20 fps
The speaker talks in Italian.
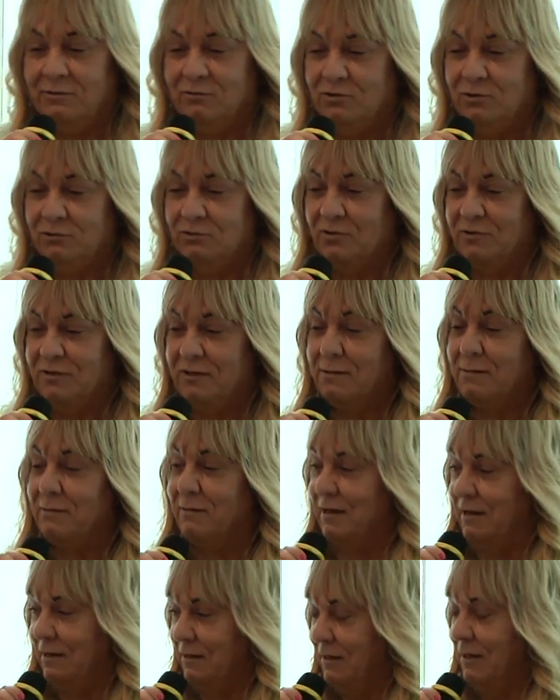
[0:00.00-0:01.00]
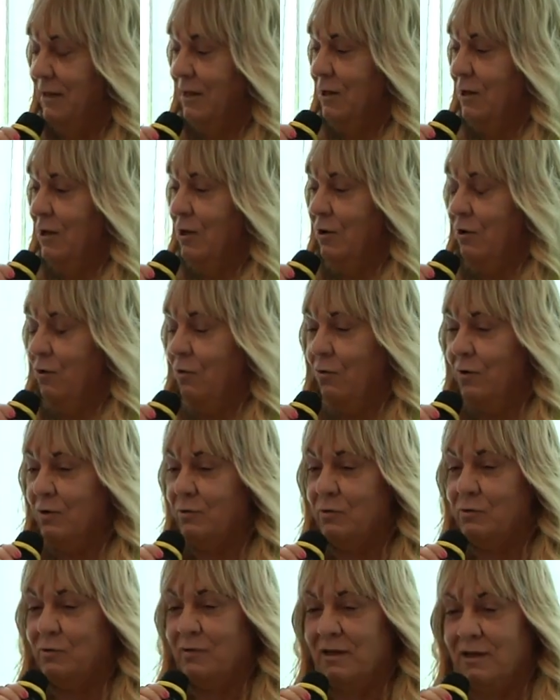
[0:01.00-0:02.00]
con Giorgio Terziani, ho
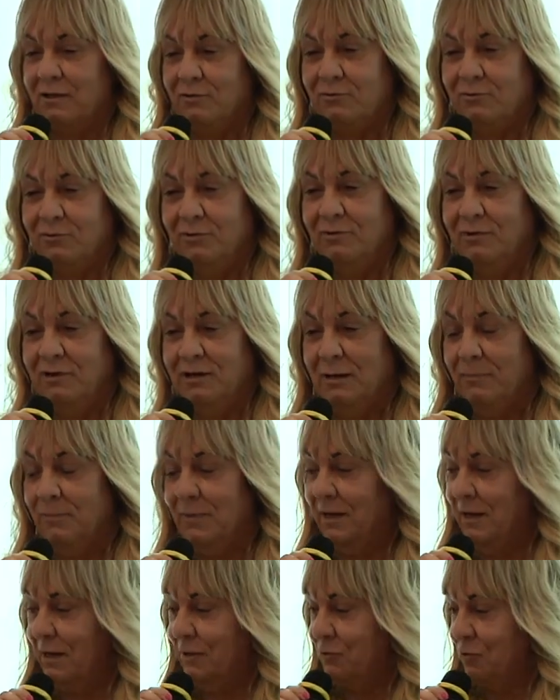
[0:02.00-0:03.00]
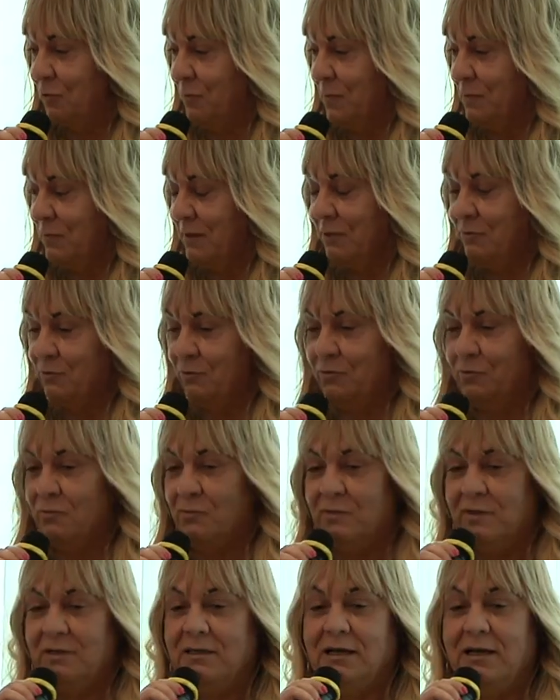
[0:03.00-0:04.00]
acquistato l'apparecchio, mi è stato
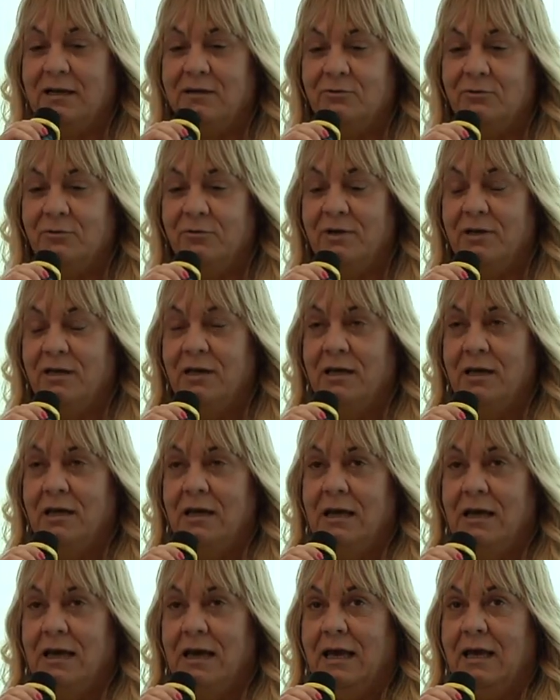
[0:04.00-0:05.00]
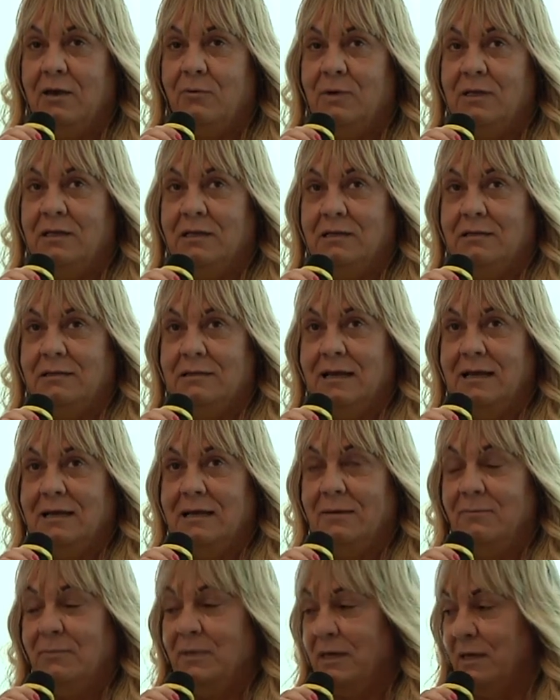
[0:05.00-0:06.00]
consegnato e quindi
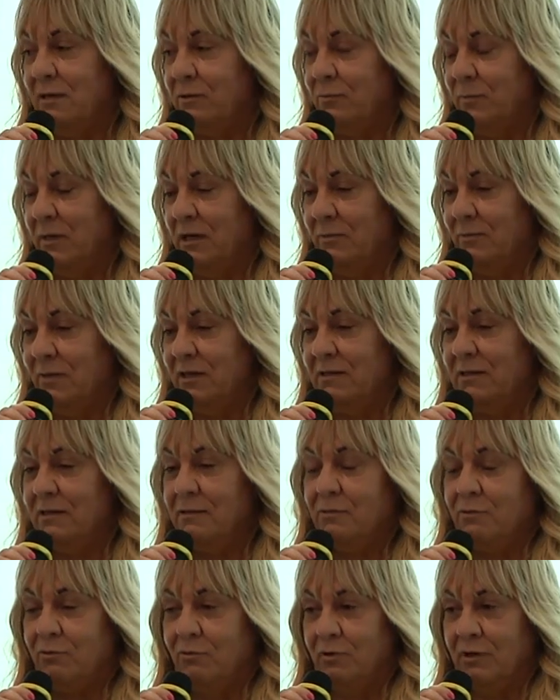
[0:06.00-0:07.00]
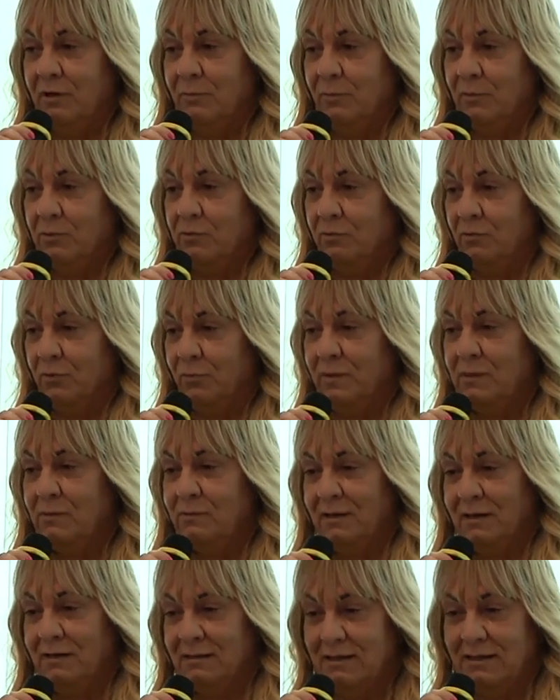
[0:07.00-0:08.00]
dalla mia sperimentazione poi sono
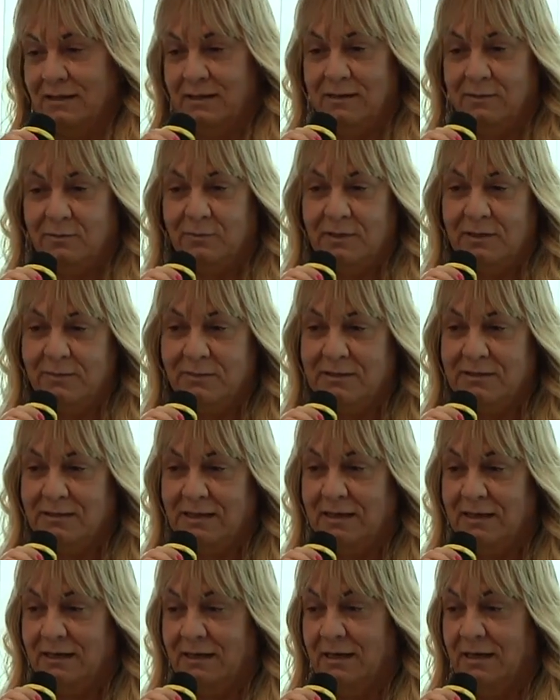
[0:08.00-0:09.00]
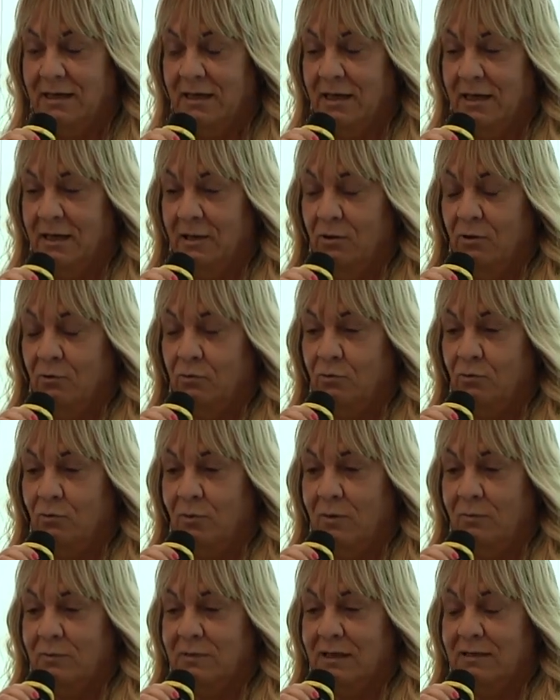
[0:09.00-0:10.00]
passata a sperimentare
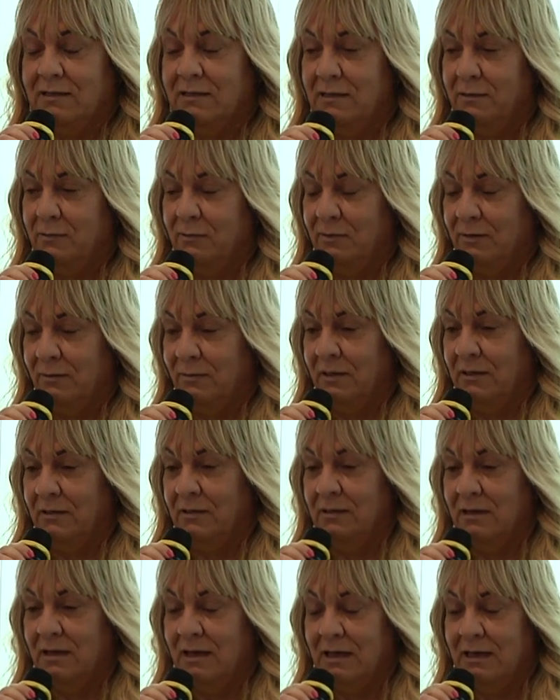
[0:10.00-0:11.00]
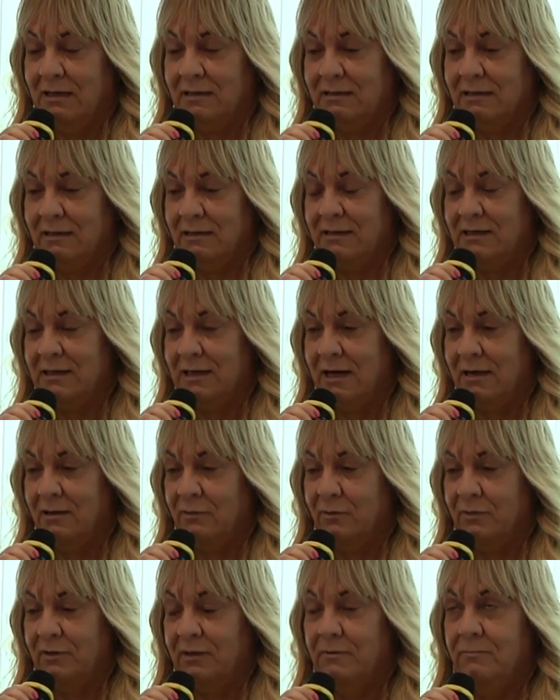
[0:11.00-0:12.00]
su tantissimi altri
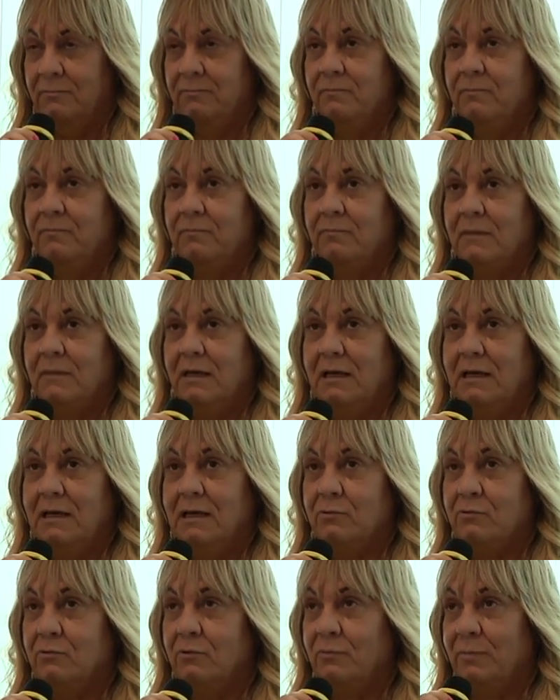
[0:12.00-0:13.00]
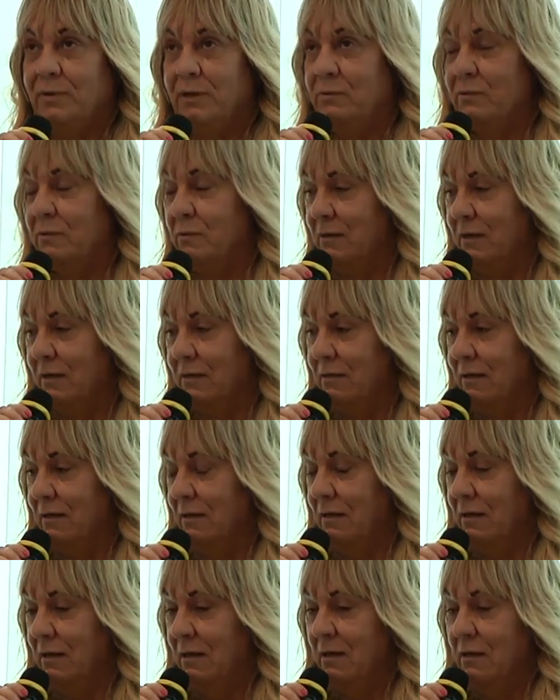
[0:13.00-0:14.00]
casi e la sorpresa è
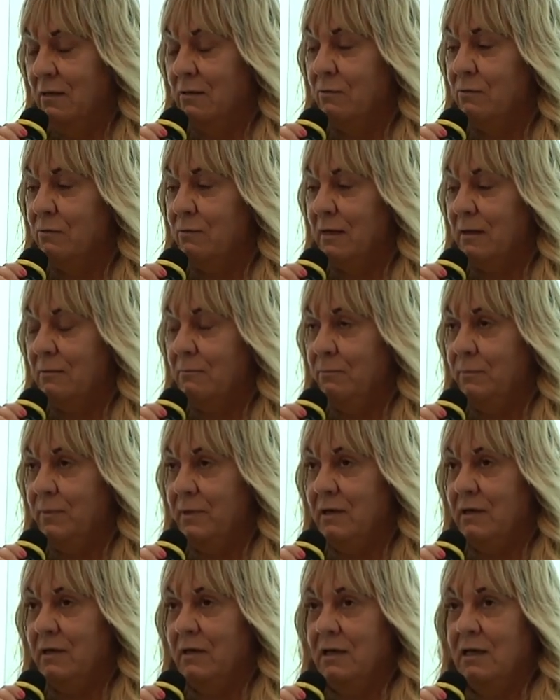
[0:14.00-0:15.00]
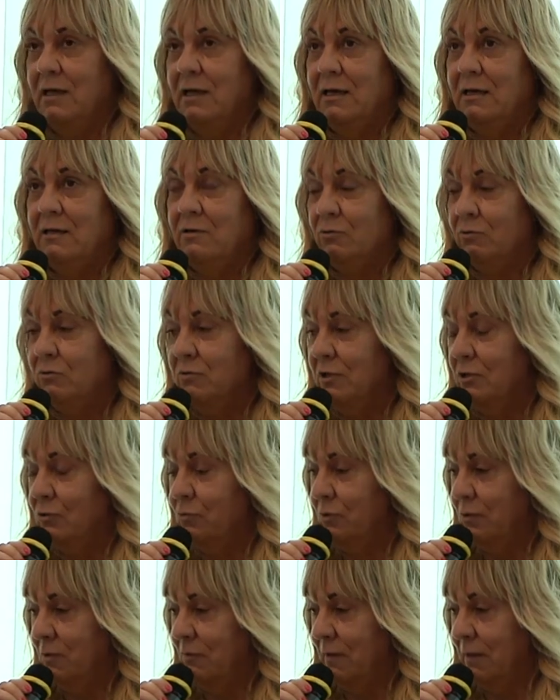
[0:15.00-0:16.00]
stata sempre in
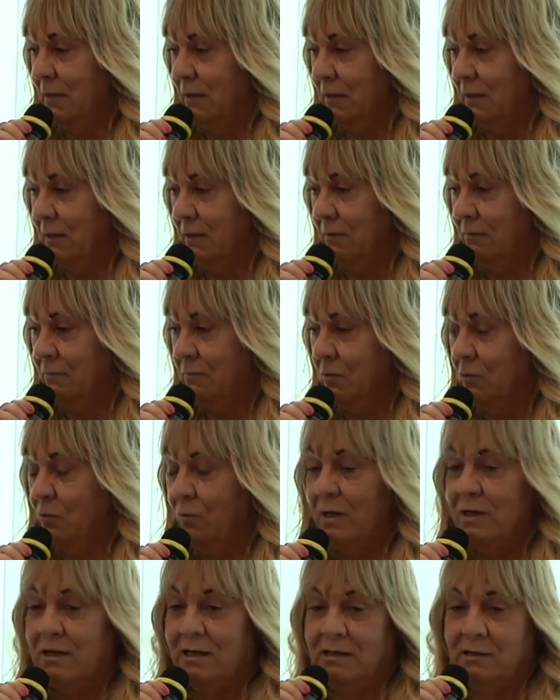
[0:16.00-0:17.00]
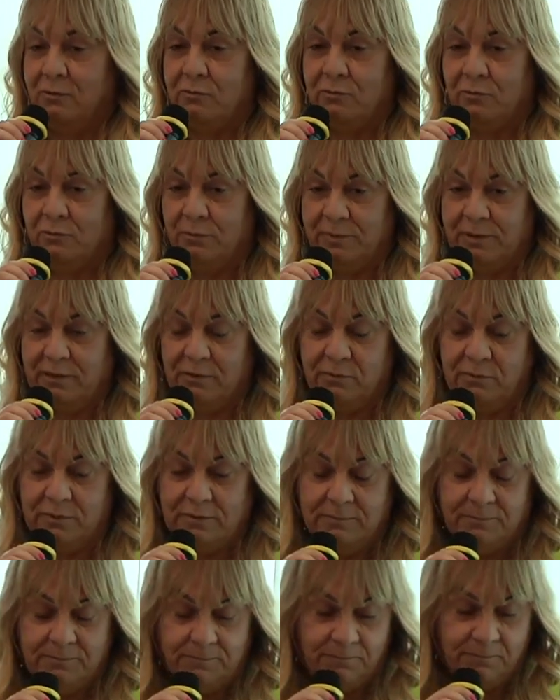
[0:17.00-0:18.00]
continuo divenire. Qual è la sorpresa?